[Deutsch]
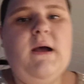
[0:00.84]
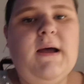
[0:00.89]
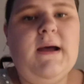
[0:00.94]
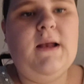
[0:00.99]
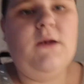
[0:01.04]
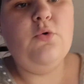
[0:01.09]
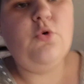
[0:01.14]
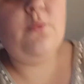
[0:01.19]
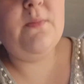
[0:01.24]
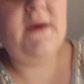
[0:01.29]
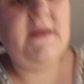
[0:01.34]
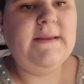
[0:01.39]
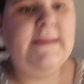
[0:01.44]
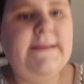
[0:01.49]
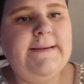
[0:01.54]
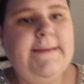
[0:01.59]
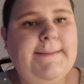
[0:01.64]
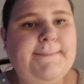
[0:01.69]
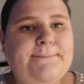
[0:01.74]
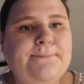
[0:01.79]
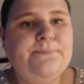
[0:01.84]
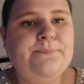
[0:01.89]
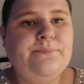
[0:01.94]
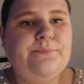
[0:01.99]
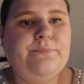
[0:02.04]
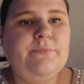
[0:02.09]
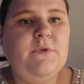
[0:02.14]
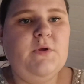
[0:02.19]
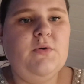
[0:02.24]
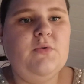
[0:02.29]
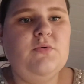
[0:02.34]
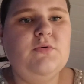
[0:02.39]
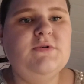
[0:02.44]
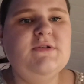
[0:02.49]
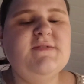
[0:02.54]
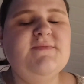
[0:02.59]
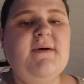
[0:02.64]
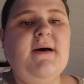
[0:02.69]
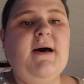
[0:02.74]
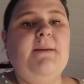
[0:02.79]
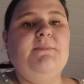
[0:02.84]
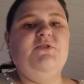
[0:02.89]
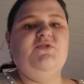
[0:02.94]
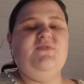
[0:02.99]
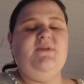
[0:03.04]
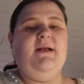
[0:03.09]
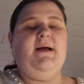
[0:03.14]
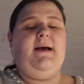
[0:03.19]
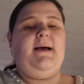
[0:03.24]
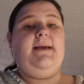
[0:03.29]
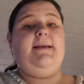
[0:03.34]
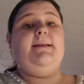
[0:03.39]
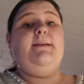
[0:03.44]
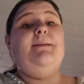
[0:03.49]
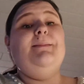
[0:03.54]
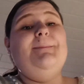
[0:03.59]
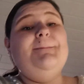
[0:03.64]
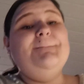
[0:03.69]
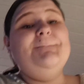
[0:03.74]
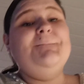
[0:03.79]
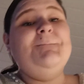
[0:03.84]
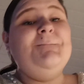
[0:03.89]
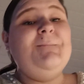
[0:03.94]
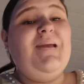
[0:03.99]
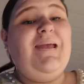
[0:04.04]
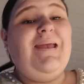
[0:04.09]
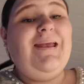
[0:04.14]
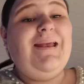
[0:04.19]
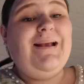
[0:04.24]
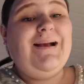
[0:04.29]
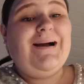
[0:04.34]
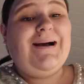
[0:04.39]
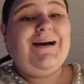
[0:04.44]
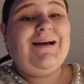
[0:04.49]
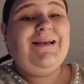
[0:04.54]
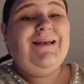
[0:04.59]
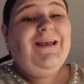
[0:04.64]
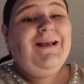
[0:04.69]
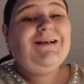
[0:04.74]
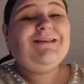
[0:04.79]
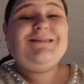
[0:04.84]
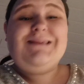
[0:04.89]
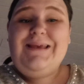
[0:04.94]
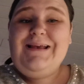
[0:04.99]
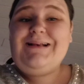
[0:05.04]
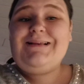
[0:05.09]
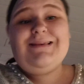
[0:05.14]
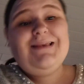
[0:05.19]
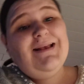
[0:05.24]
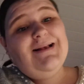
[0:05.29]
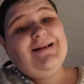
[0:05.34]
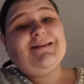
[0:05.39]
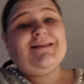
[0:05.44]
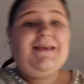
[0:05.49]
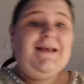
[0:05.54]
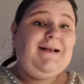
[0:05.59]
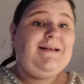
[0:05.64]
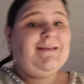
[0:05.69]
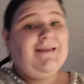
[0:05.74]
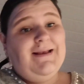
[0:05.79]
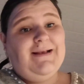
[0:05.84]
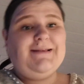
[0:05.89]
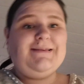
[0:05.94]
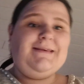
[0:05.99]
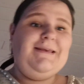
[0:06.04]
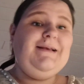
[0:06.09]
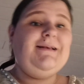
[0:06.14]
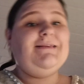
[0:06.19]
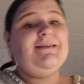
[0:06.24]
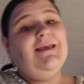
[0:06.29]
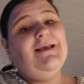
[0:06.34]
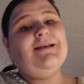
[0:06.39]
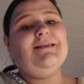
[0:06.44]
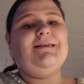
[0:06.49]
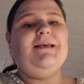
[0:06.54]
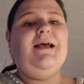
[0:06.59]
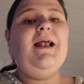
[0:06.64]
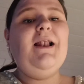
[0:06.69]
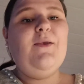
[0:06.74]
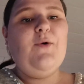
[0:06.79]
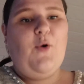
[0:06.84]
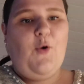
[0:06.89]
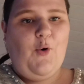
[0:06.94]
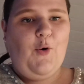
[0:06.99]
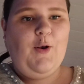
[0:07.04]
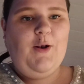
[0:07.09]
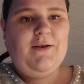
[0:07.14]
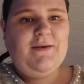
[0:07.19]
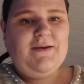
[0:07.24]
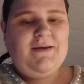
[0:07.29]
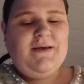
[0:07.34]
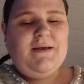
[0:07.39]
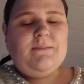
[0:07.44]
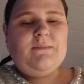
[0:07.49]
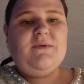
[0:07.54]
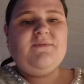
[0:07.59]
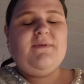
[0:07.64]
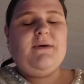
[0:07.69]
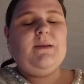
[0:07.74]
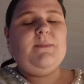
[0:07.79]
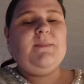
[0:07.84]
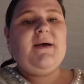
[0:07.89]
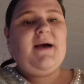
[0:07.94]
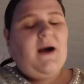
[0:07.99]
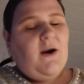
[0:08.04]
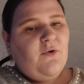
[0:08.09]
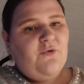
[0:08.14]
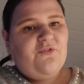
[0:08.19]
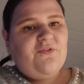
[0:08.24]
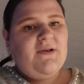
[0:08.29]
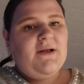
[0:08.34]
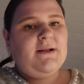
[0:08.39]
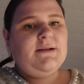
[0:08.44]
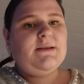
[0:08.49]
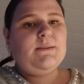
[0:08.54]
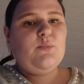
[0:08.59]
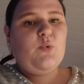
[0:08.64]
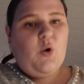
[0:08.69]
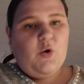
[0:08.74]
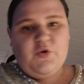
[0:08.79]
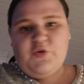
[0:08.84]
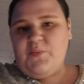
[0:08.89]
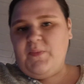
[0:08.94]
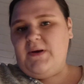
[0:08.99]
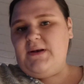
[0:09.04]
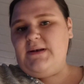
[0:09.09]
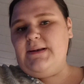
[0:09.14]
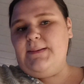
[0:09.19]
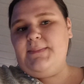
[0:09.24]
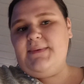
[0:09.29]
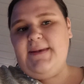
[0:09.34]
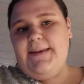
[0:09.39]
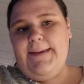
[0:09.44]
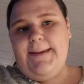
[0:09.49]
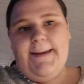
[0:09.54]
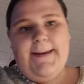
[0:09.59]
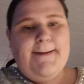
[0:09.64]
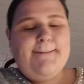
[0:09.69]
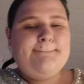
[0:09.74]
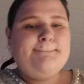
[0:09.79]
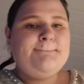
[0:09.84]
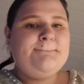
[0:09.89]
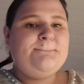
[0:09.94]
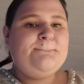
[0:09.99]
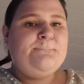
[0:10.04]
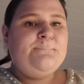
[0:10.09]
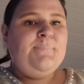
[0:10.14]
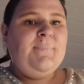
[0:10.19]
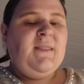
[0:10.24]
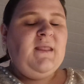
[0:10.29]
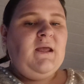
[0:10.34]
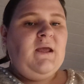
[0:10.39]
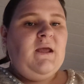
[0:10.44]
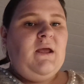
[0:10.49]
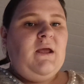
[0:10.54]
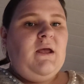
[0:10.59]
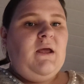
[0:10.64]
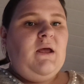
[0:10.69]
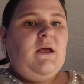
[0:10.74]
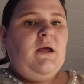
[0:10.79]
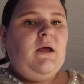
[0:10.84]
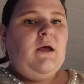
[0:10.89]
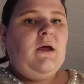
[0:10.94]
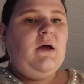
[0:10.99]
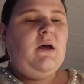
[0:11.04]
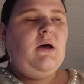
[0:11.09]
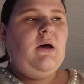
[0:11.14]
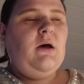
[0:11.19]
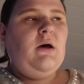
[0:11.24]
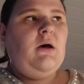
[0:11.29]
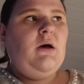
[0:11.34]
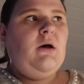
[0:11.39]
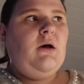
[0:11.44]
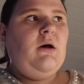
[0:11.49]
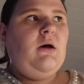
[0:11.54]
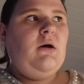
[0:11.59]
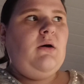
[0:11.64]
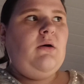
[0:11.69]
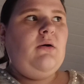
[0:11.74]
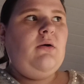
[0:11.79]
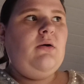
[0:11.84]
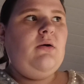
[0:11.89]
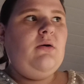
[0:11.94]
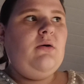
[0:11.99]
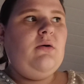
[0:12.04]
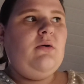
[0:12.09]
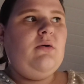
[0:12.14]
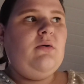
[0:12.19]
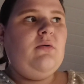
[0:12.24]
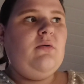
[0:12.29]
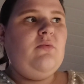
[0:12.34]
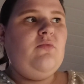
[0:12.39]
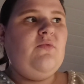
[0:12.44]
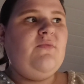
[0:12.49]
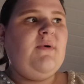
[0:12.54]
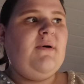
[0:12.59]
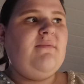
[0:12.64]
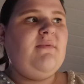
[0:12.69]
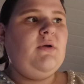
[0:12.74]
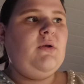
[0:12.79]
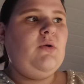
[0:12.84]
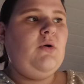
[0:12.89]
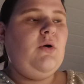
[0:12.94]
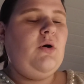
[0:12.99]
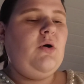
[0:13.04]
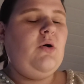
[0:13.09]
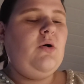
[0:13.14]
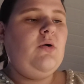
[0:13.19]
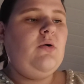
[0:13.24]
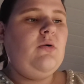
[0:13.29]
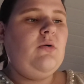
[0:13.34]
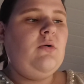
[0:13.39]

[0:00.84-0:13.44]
Hallo meine Lieben. Und zwar habe ich wieder einen mega XXXXXXXL Haul. Wir waren im Kaufland, im Rossmann, im DM. Äh, wo waren wir noch?